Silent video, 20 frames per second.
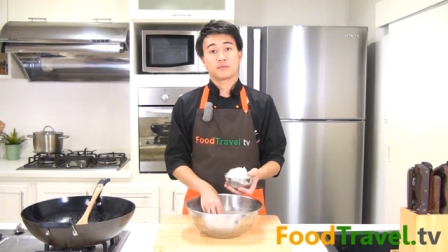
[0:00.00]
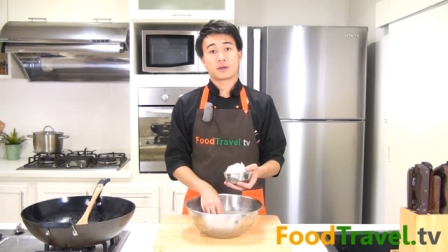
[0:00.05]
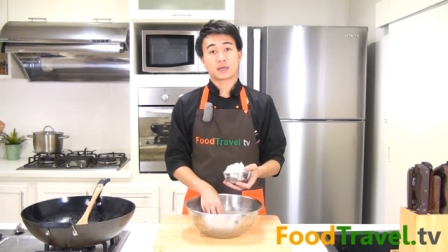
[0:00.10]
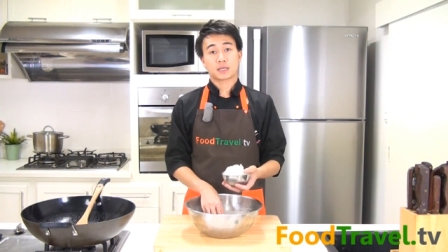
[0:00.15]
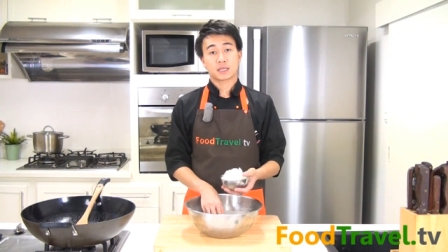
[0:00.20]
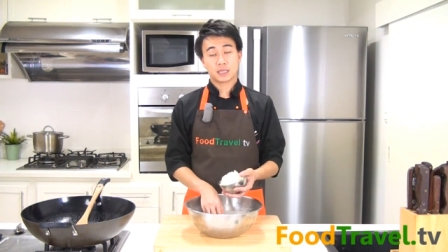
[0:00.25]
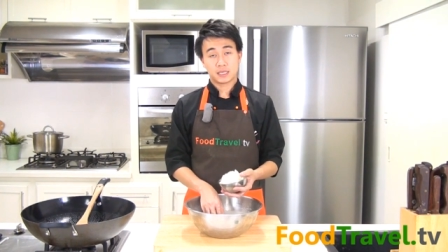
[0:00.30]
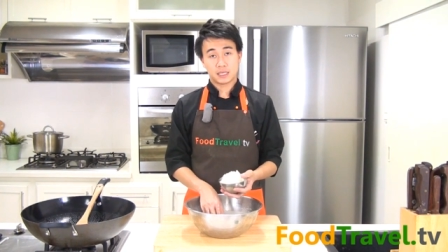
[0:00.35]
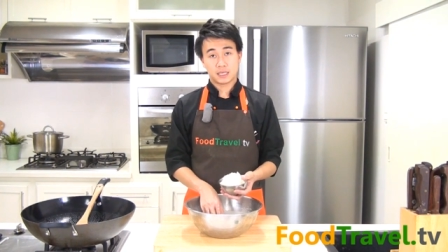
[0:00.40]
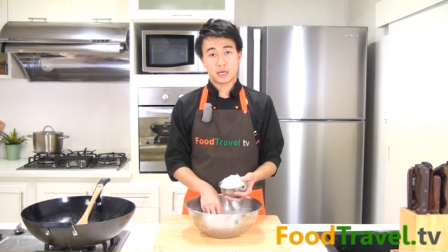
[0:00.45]

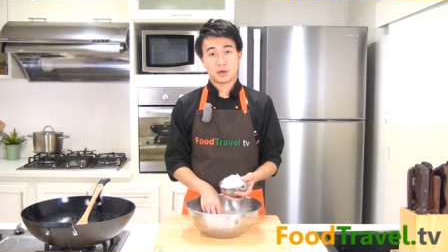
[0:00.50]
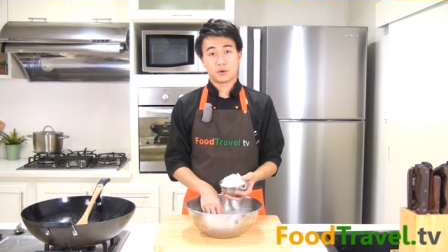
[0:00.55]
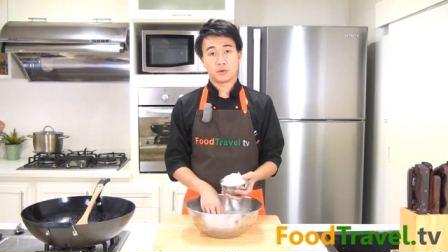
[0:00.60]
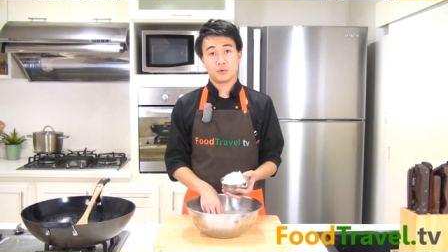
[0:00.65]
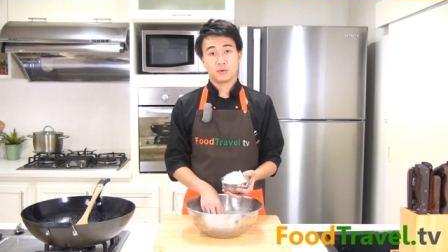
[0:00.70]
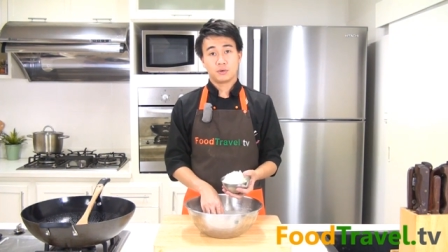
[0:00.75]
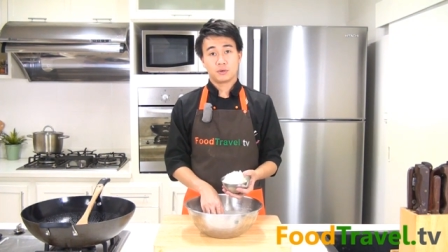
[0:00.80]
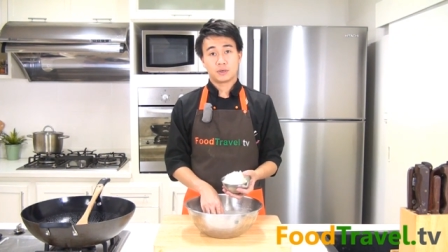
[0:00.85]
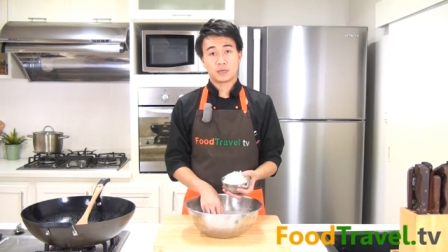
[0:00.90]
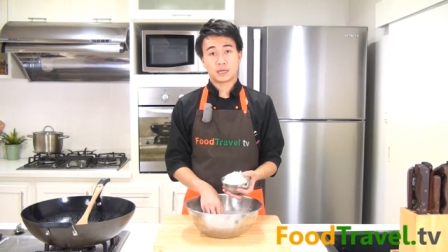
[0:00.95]
ฟักเขียว
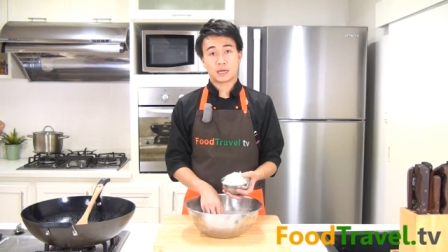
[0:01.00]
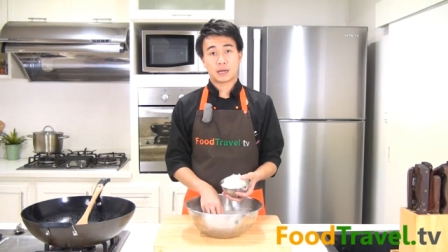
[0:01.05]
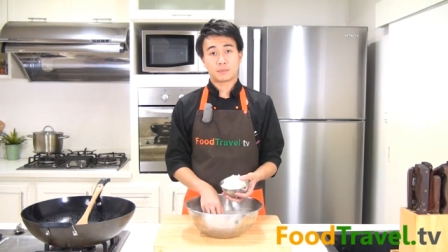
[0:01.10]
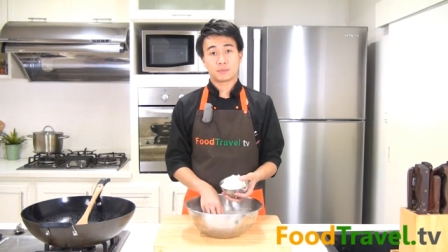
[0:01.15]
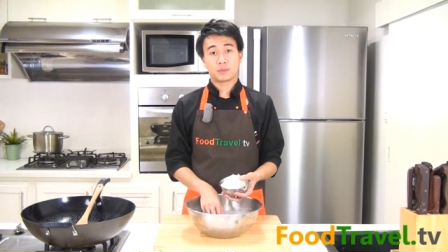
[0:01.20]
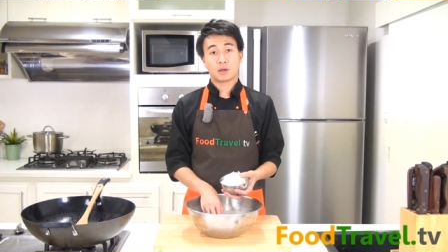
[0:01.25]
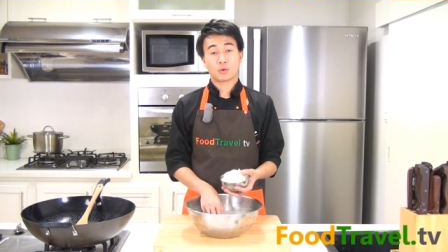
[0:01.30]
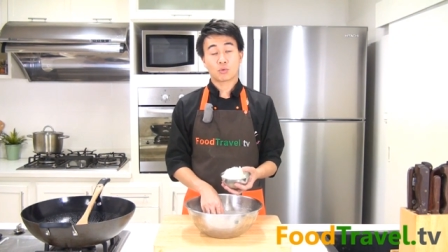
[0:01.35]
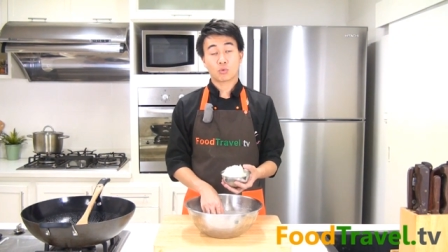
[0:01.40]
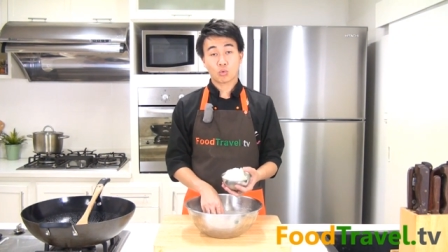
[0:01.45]
นะครั
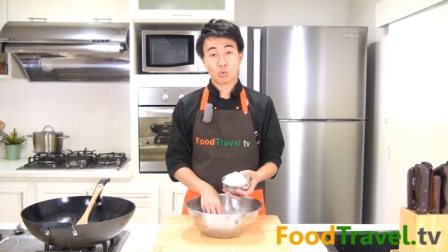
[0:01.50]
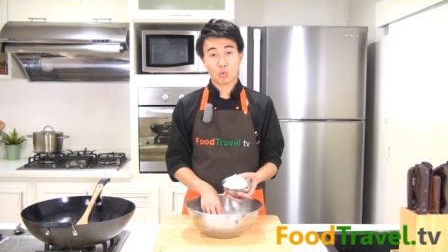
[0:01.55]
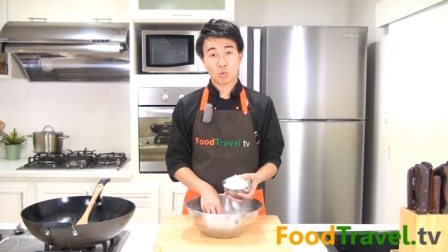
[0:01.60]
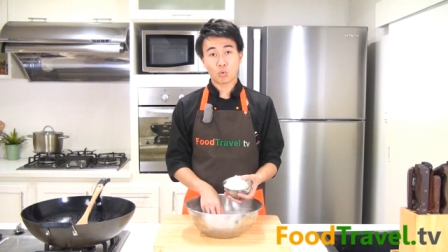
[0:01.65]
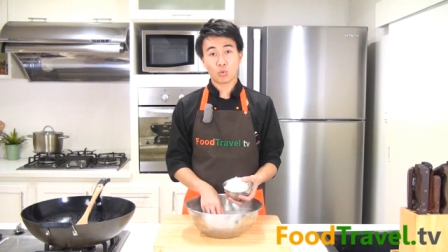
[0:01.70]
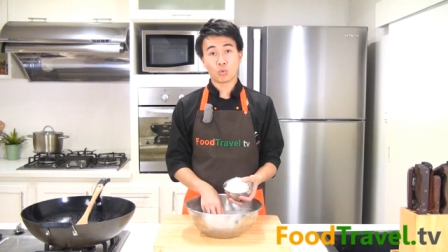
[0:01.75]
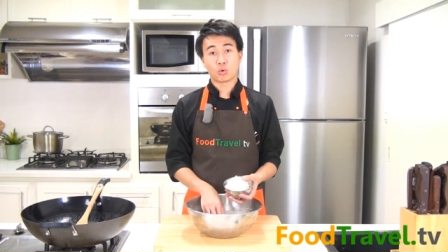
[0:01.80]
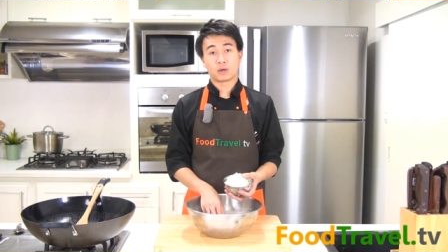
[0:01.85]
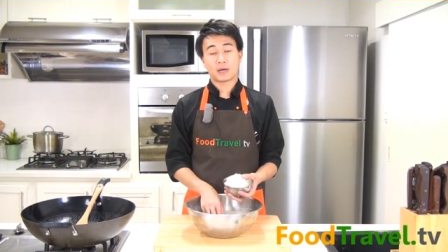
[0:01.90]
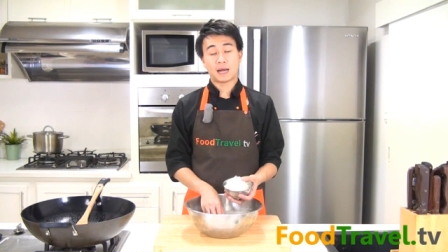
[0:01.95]
บที่เรา
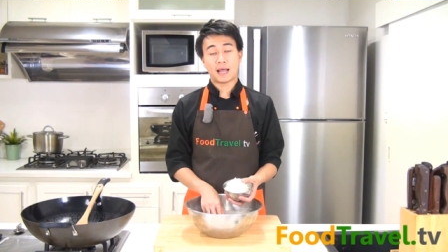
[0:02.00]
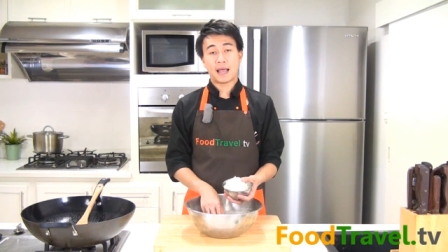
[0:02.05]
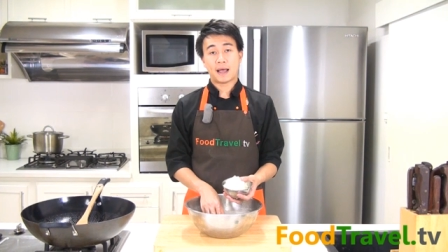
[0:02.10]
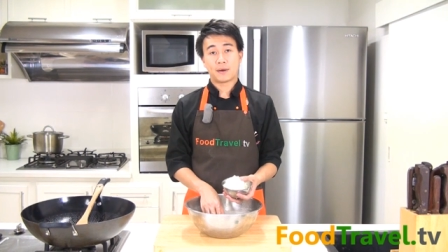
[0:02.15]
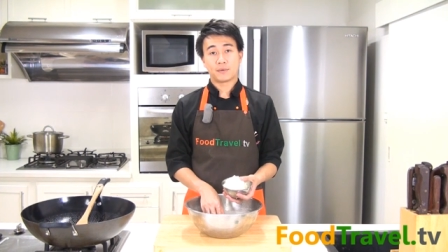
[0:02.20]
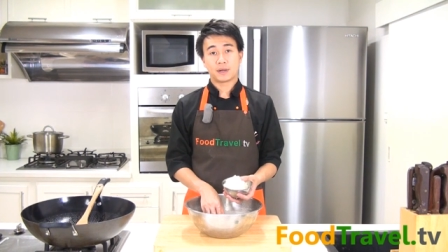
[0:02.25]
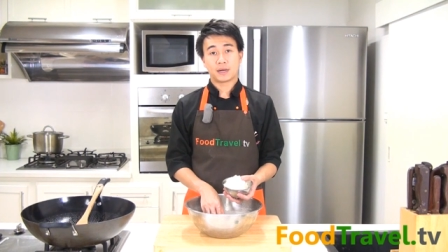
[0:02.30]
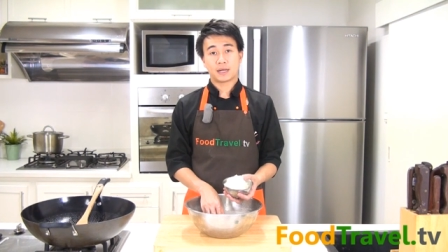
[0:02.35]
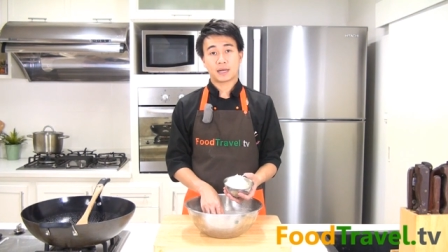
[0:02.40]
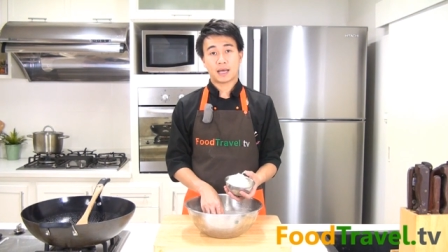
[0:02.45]
ขูดแล้
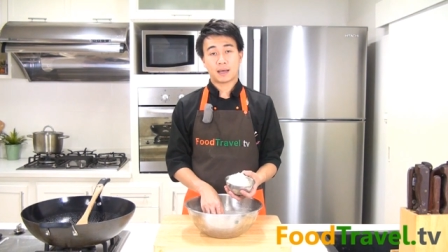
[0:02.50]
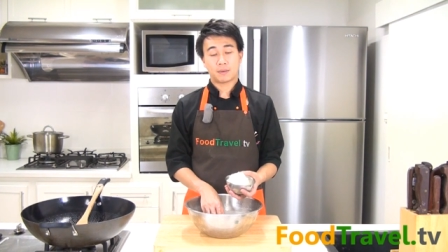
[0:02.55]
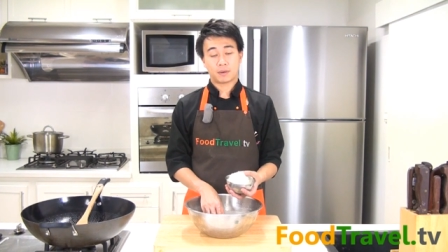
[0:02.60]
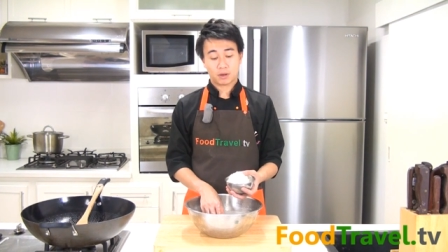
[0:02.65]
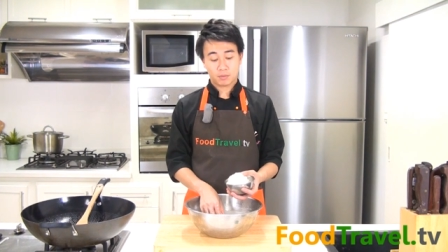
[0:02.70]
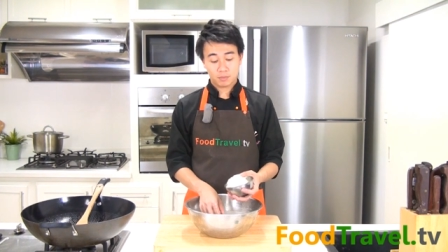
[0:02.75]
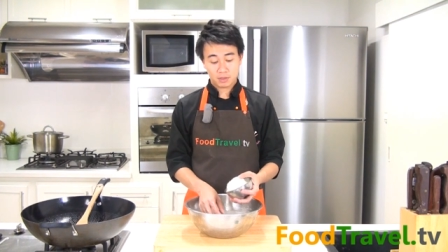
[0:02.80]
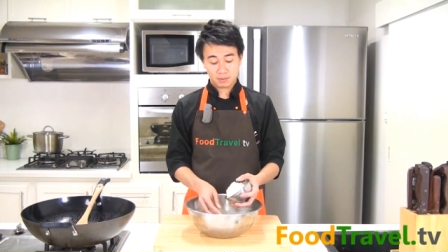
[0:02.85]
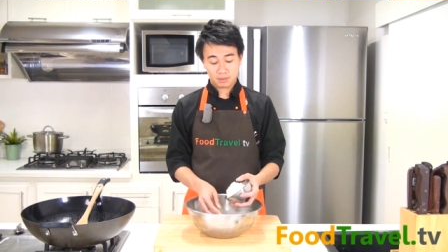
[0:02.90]
วเนี่ยนะครับแล้วก็